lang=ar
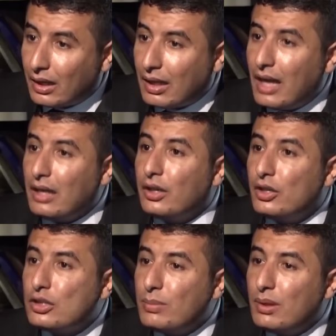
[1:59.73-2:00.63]
قال
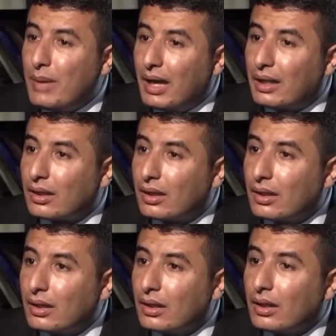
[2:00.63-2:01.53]
حزب البعث
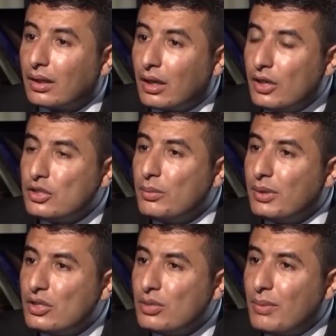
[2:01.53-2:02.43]
حزب
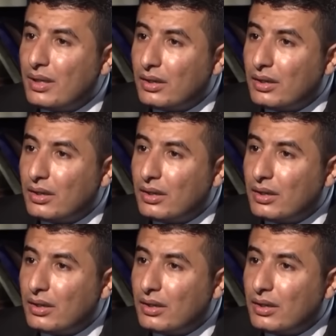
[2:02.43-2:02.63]
يجب ان